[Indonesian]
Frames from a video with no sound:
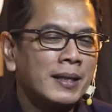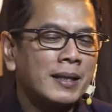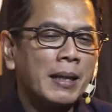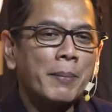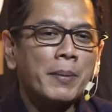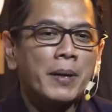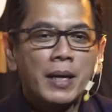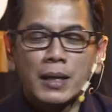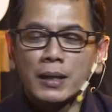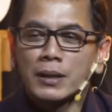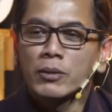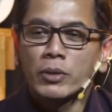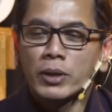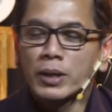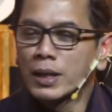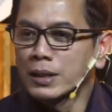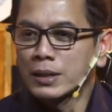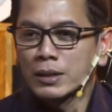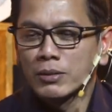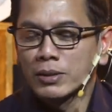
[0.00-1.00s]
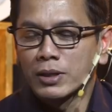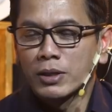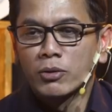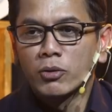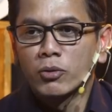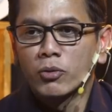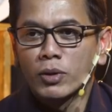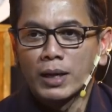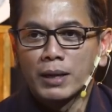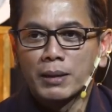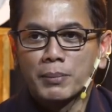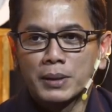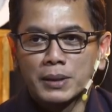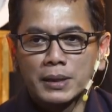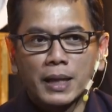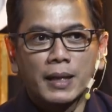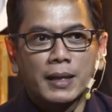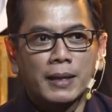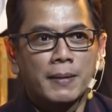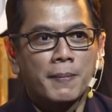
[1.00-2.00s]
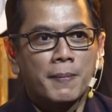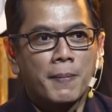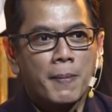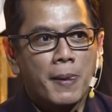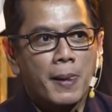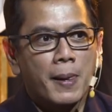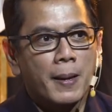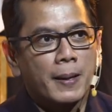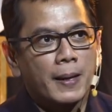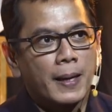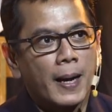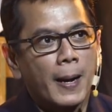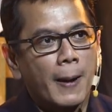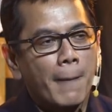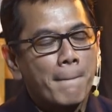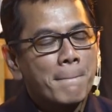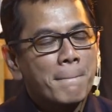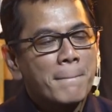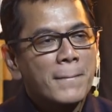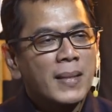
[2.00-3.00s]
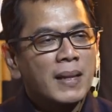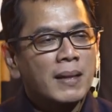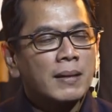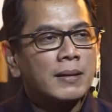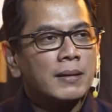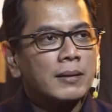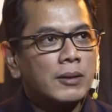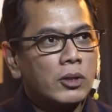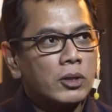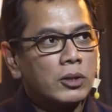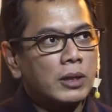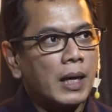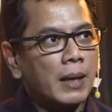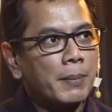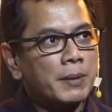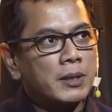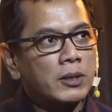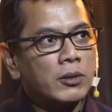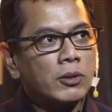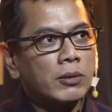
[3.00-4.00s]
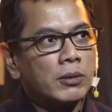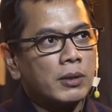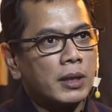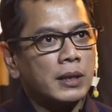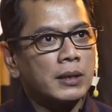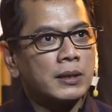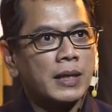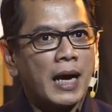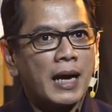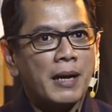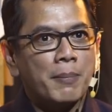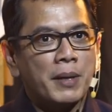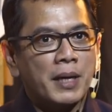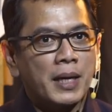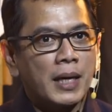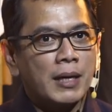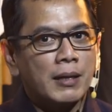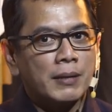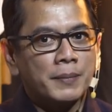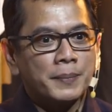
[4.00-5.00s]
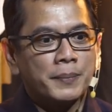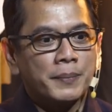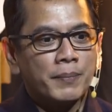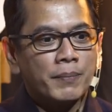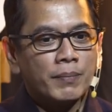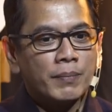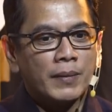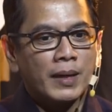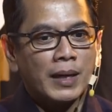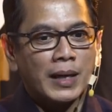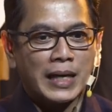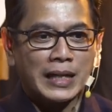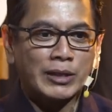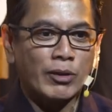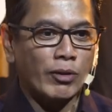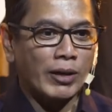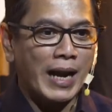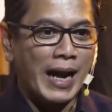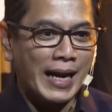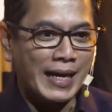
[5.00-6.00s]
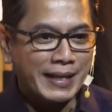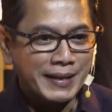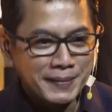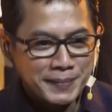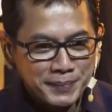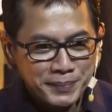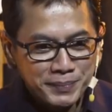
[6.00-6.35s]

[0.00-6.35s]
Tapi nggak duit nggak selalu jadi ukuran percaya. Setuju. Nah, nah, terus habis itu resign bikin restoran.